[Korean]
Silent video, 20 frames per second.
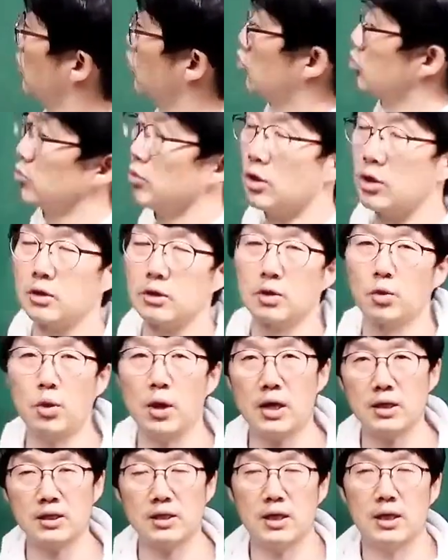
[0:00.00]
숨어있는
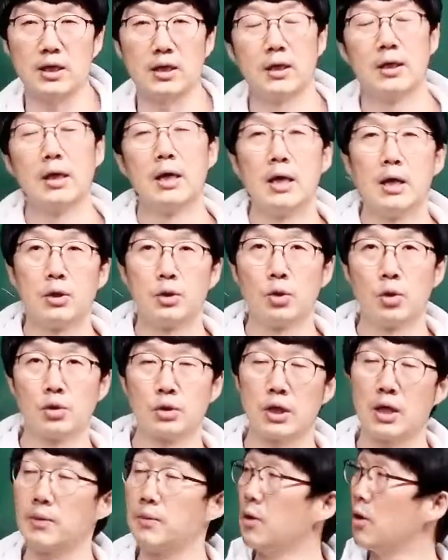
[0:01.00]
화자 요
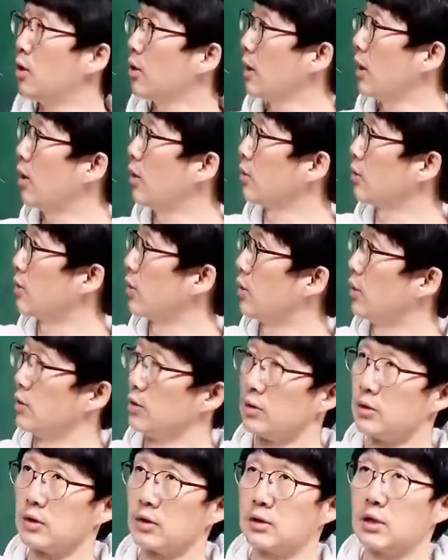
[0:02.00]
세 명의
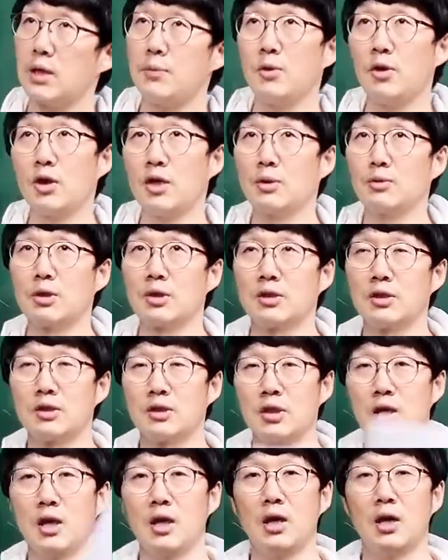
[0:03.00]
어떤 세 명이라보다는
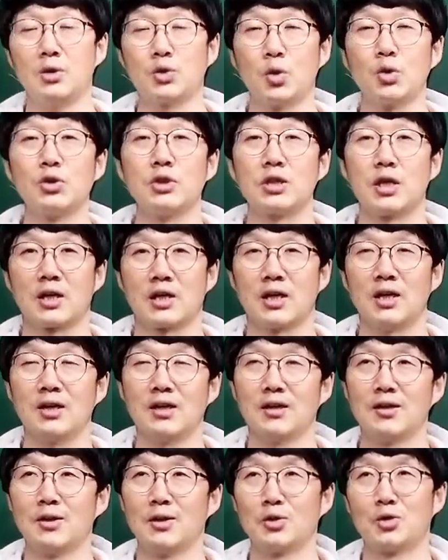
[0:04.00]
세
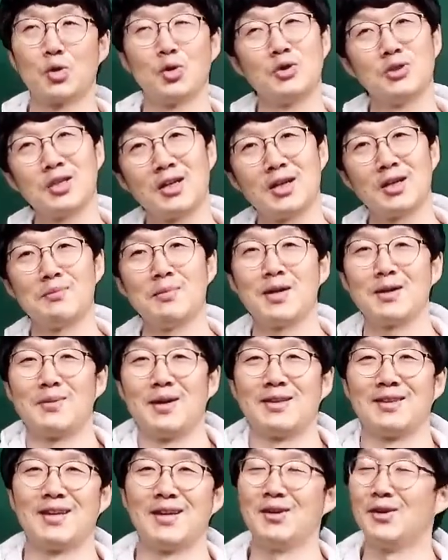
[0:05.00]
존재가 존재란 말이
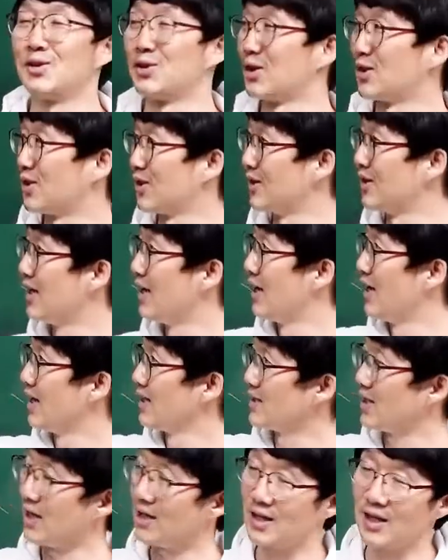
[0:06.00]
맞나요? 어쨌든
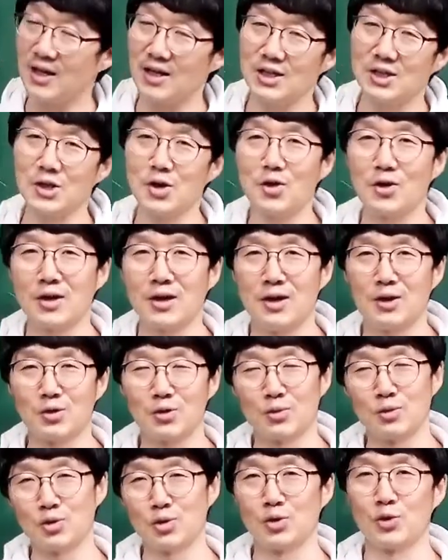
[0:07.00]
세 개의 시어가
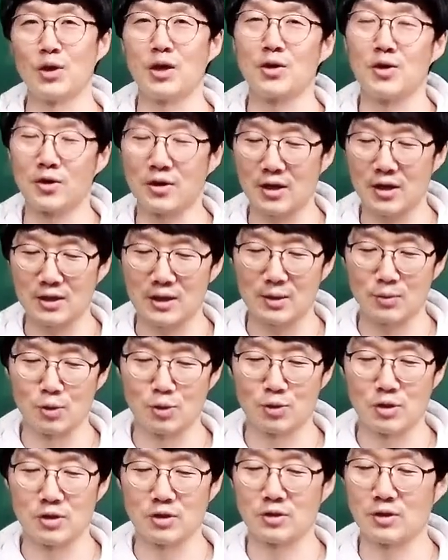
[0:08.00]
좀 중요한 역할을 한다고 볼
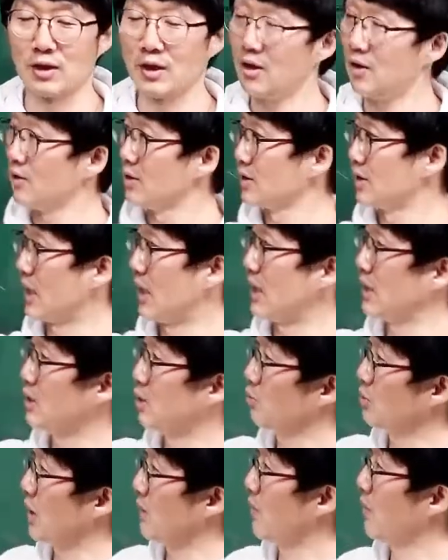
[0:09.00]
수 있는데요. 자
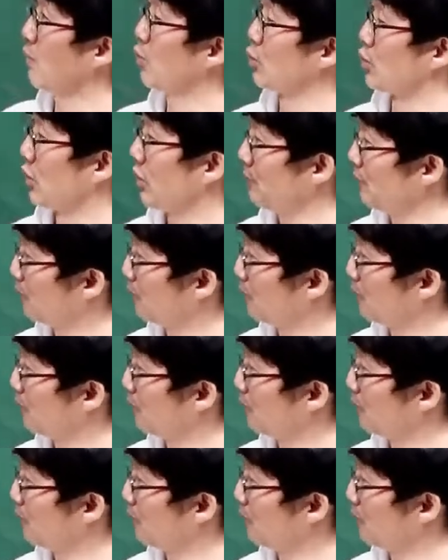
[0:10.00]
하나씩 좀 살펴보죠.